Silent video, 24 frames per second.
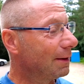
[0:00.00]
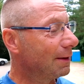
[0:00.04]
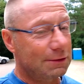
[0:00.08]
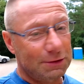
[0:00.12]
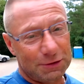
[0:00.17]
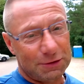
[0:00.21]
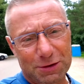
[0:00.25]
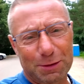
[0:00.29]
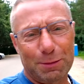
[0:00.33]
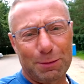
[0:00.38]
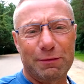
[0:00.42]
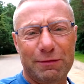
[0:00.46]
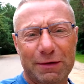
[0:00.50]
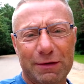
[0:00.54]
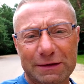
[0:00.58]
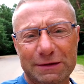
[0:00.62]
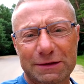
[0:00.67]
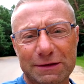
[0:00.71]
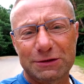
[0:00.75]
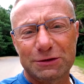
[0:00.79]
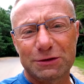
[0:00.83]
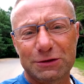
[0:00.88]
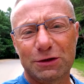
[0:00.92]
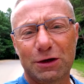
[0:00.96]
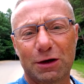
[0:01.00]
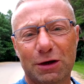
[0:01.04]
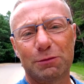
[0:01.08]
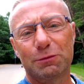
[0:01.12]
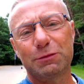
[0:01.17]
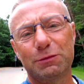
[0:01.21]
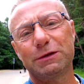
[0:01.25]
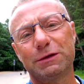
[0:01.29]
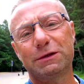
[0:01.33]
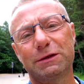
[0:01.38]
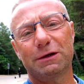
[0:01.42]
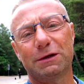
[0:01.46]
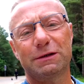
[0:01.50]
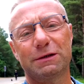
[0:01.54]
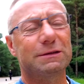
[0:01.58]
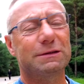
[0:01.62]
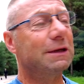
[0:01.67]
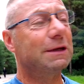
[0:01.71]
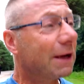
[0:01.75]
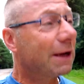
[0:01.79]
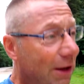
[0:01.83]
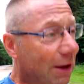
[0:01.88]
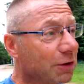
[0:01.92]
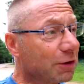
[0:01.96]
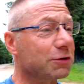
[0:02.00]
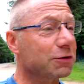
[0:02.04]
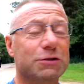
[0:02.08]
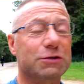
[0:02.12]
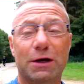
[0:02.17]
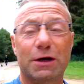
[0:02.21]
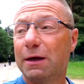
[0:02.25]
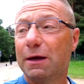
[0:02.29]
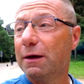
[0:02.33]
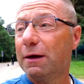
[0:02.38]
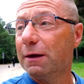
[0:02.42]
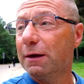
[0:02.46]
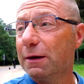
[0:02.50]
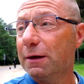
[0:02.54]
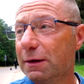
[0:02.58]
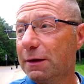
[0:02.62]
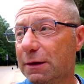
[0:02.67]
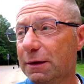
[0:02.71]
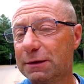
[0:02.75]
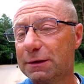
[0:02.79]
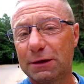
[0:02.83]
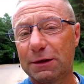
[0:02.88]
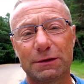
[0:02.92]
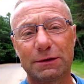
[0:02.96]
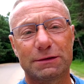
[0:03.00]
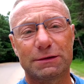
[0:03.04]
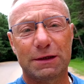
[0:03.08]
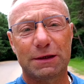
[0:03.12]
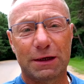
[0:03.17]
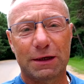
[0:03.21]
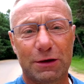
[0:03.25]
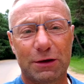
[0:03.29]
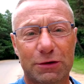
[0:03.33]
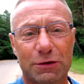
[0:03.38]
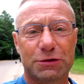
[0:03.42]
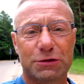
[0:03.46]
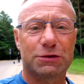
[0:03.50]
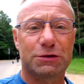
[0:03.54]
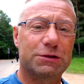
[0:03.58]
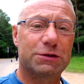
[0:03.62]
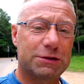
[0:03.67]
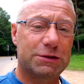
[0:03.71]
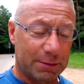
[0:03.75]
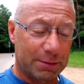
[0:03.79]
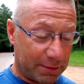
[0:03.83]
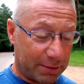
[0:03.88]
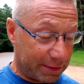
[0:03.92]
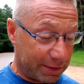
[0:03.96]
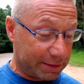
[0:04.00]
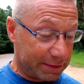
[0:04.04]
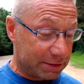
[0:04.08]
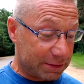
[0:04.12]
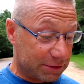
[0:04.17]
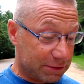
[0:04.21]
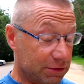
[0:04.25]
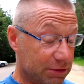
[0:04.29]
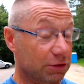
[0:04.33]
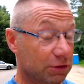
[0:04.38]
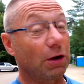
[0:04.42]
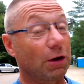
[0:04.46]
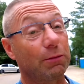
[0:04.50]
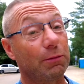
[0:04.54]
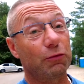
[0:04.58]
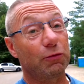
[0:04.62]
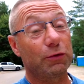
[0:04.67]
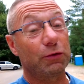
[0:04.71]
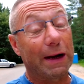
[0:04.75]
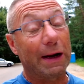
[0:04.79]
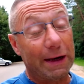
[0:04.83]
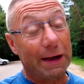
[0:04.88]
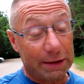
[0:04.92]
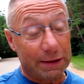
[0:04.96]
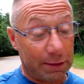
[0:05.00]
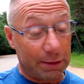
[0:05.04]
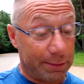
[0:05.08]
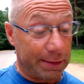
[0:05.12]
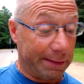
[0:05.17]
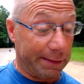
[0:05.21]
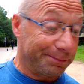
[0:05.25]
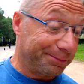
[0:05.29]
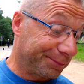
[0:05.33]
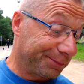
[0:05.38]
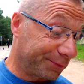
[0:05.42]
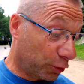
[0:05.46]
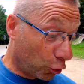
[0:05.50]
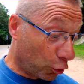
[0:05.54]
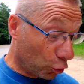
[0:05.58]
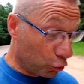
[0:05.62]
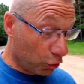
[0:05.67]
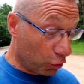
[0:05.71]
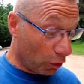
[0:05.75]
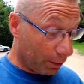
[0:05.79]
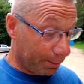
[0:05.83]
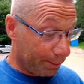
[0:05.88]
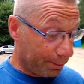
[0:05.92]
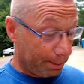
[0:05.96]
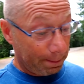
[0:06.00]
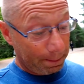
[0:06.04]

to trzeba wracać do domu i to jest najgorsze. To jest najgorsze, że trzeba wracać do domu. No ale dobra, trudno.